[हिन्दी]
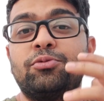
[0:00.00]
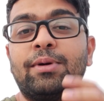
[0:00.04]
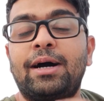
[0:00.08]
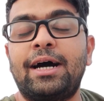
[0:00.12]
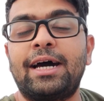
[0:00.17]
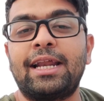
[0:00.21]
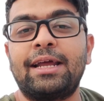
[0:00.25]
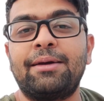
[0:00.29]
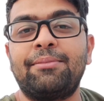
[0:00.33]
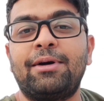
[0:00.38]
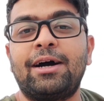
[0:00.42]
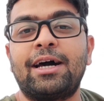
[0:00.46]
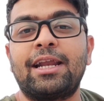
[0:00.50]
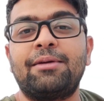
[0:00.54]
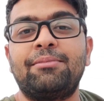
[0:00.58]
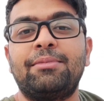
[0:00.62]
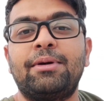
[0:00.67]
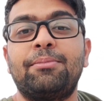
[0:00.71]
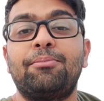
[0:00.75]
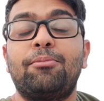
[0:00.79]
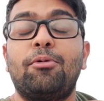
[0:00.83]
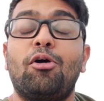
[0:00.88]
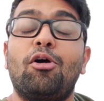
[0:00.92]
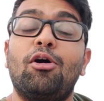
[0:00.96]
तुम तुम्हारे
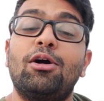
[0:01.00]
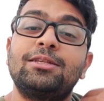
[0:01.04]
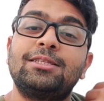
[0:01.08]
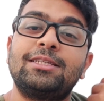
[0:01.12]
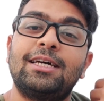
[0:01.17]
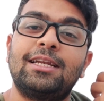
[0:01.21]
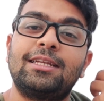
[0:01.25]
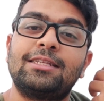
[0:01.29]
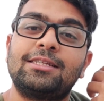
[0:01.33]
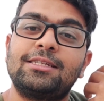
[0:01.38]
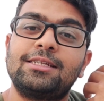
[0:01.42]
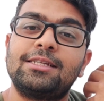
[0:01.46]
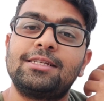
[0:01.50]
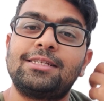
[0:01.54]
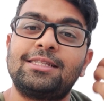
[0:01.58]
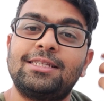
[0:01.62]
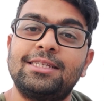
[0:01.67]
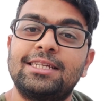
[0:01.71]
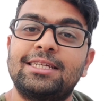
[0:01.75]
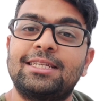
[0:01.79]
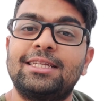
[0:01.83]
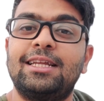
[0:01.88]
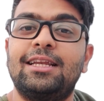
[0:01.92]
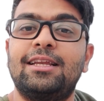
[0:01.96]
बारे में बहुत सारी
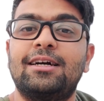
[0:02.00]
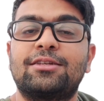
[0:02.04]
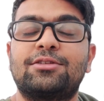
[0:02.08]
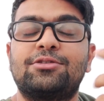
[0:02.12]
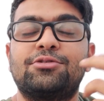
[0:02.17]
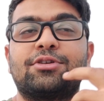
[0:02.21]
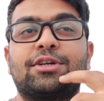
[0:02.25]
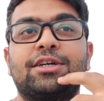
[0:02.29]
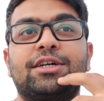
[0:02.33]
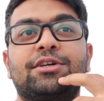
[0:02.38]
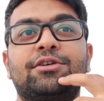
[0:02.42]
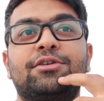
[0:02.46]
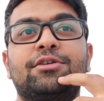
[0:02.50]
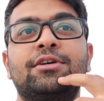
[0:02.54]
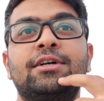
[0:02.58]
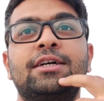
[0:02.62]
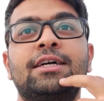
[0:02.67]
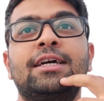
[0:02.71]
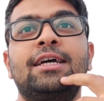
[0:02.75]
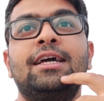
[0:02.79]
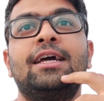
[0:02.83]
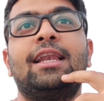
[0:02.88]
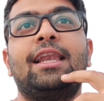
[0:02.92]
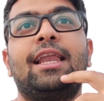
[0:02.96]
चीज़ें सीखने लग चुके
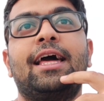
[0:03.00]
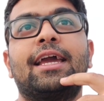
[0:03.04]
हो